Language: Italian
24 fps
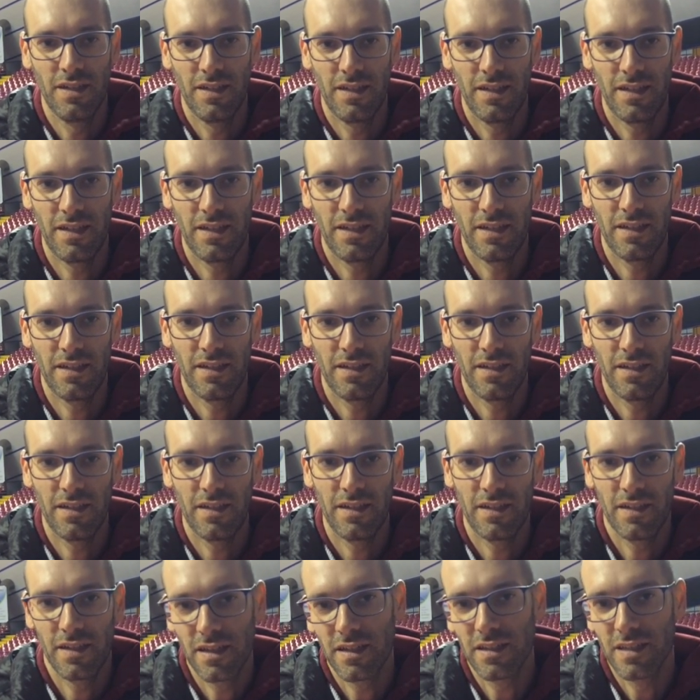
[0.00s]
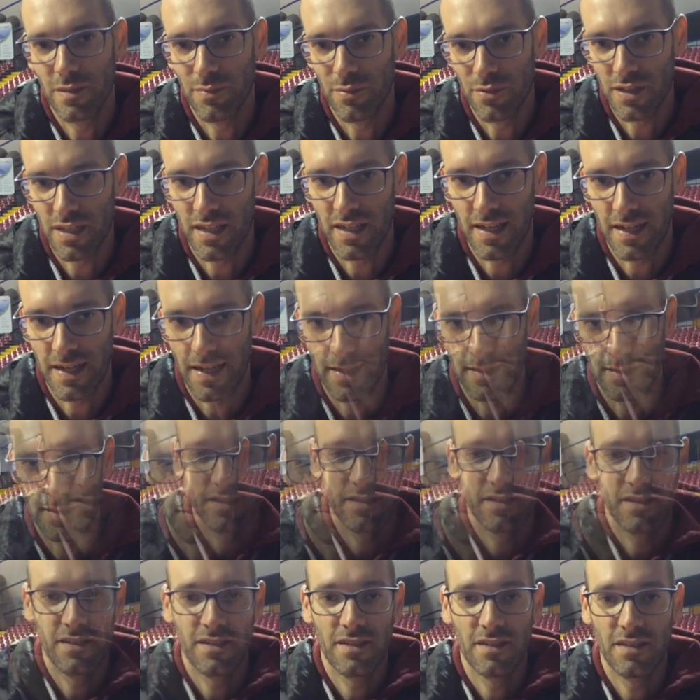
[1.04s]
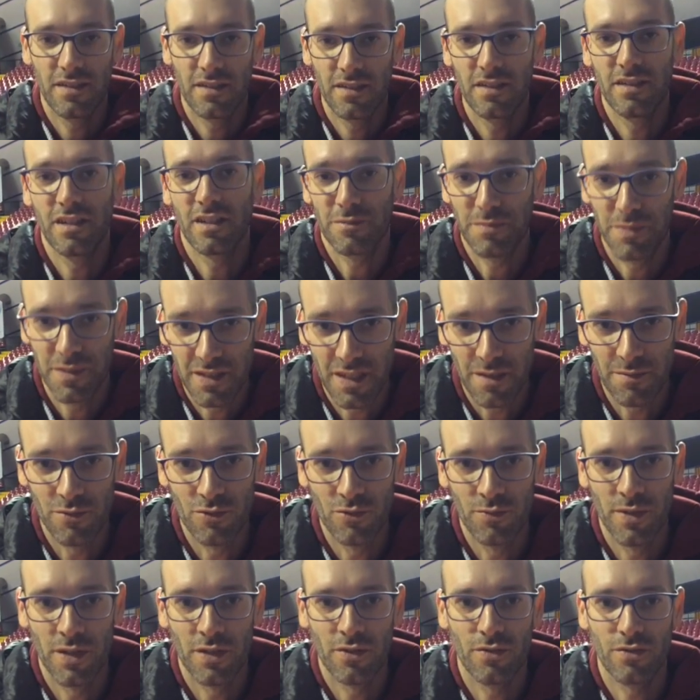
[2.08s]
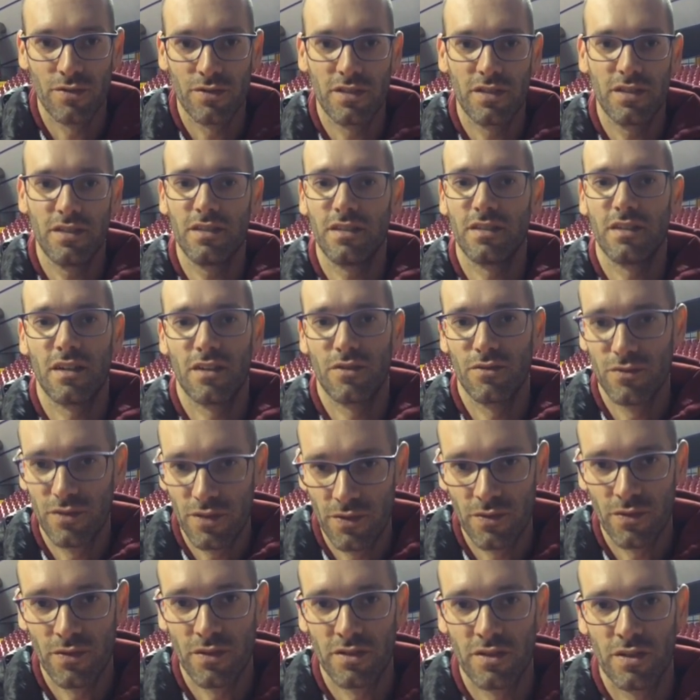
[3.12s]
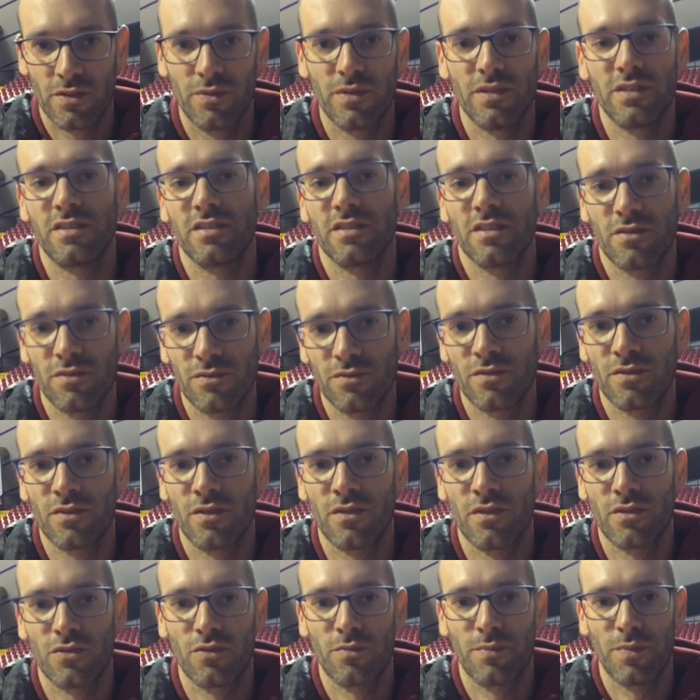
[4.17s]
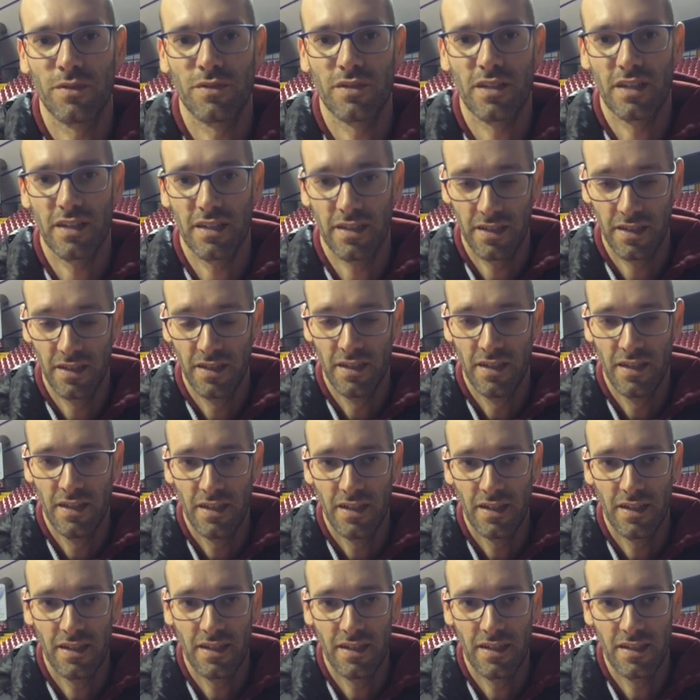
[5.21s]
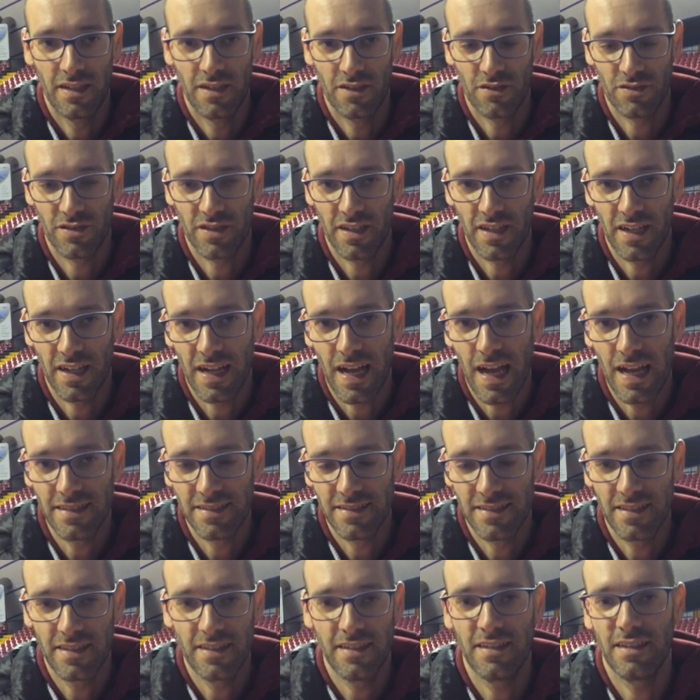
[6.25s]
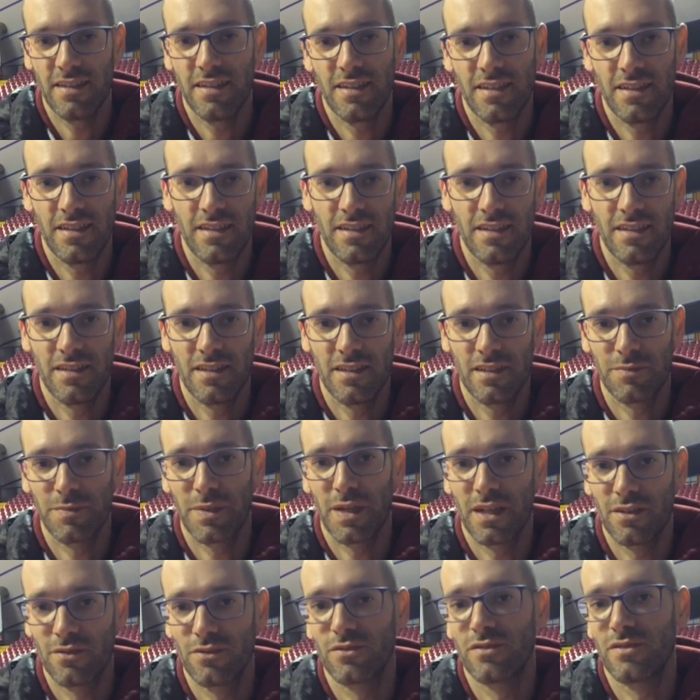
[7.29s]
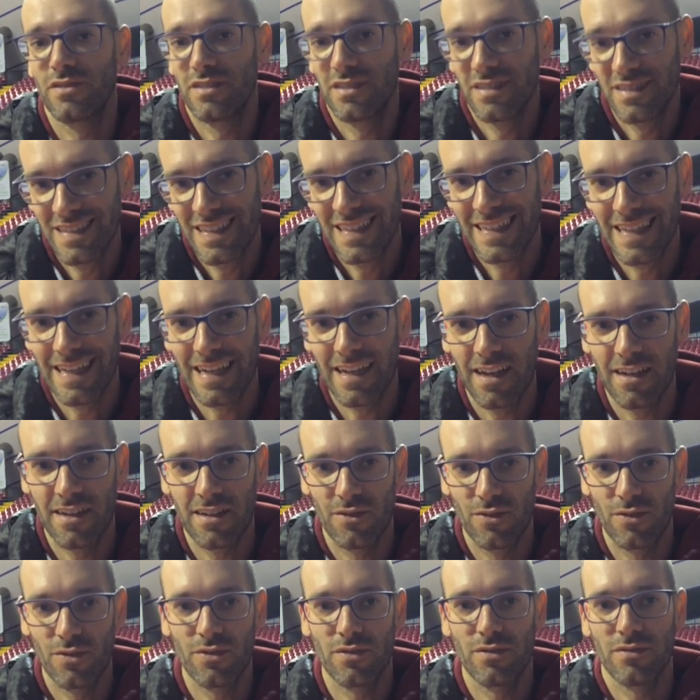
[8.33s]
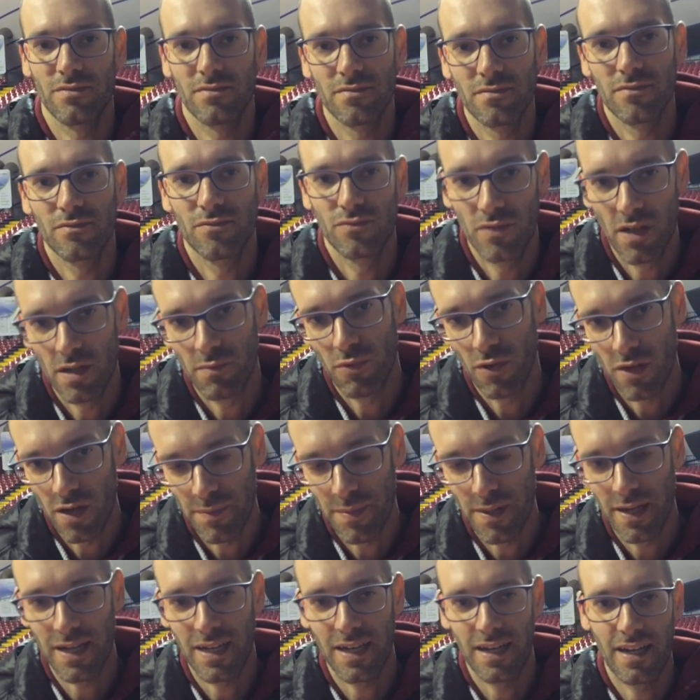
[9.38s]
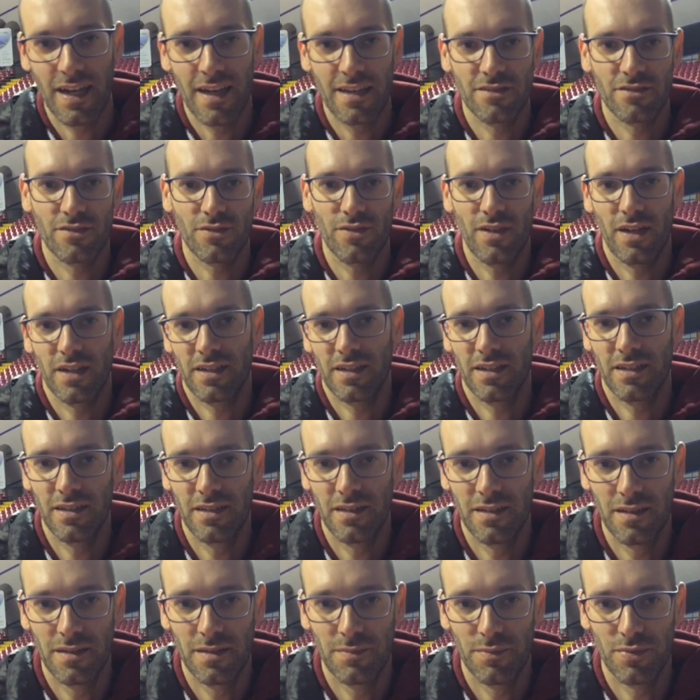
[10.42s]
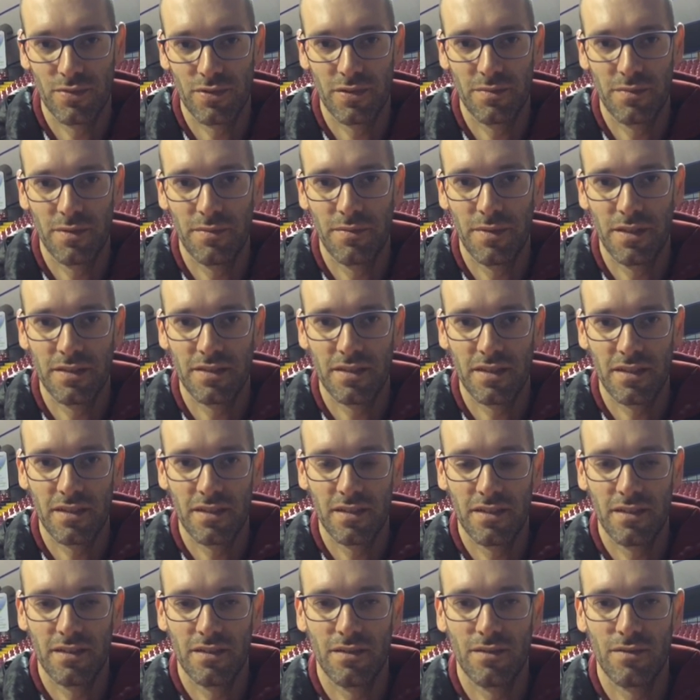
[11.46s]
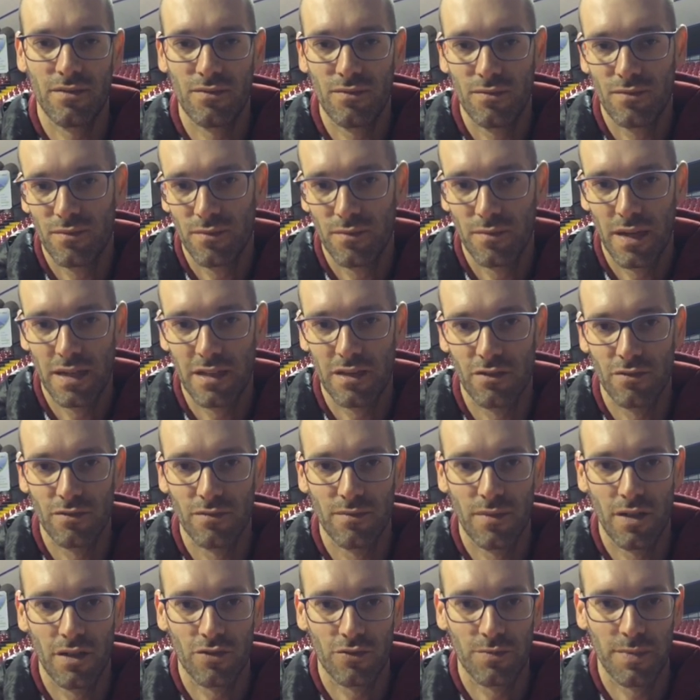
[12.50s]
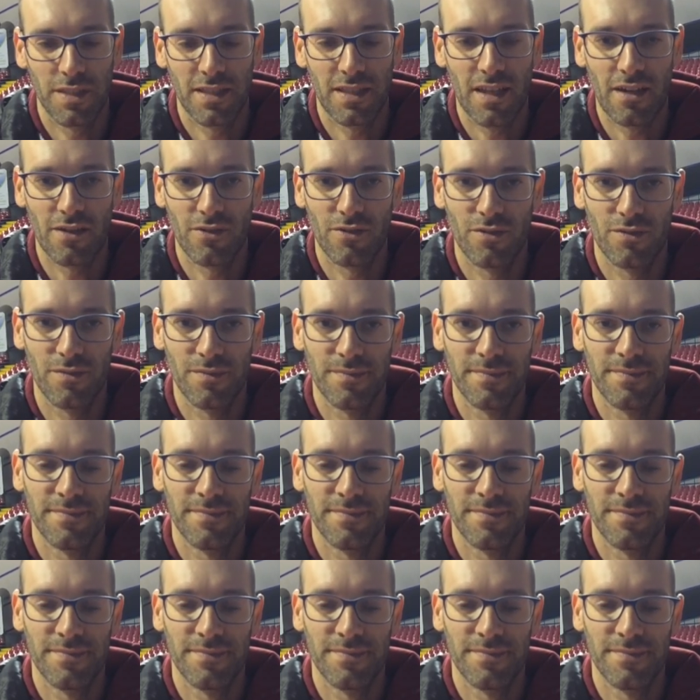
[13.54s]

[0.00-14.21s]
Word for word: e, e da portare a casa eh, li aspettiamo numerosi che continuano a seguirci che continuano a supportare eh, le nostre ragazze sperando di regalare loro una buona pallacanestro e anche possibilmente un bello, un bello spettacolo